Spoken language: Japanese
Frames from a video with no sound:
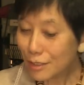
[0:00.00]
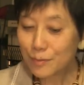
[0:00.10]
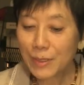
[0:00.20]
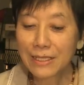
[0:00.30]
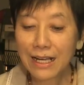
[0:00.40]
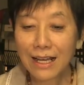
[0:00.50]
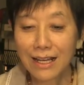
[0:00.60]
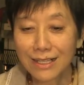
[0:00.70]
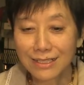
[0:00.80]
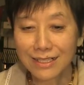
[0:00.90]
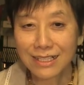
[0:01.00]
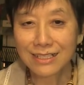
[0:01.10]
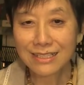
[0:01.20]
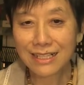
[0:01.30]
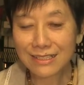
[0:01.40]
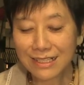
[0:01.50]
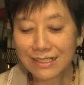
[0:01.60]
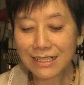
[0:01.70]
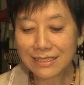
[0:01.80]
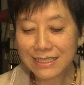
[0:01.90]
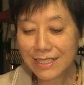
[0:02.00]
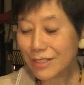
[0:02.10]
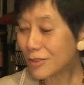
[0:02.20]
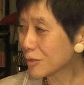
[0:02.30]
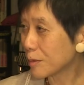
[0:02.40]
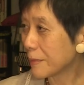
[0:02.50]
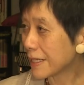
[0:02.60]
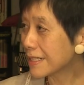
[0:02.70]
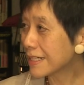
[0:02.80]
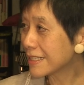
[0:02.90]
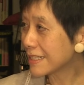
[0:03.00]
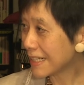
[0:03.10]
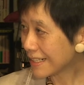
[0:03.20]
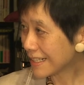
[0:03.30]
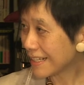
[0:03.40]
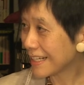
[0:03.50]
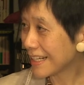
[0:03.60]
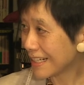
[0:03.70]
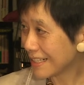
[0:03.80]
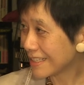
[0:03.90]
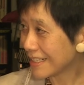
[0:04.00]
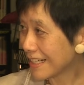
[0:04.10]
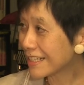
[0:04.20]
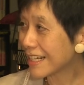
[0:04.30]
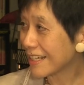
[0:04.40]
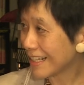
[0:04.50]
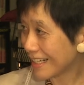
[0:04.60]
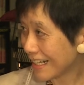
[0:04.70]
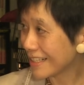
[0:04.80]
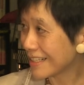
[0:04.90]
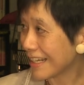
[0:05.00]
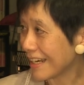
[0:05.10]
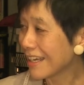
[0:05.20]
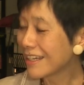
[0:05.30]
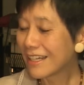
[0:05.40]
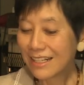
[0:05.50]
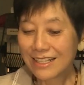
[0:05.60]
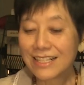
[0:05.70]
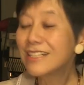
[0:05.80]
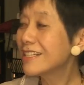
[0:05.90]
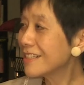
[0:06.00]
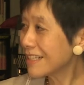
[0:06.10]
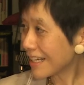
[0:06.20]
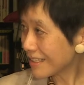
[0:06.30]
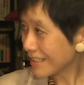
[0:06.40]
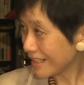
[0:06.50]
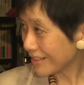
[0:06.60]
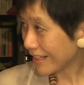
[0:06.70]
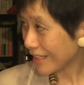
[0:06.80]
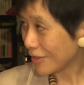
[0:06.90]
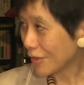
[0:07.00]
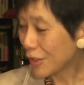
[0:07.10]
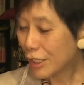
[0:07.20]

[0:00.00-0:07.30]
つまりあなた方なんか西洋の真似しなきゃいけないしなきゃいけないって必死になってるけど、はい、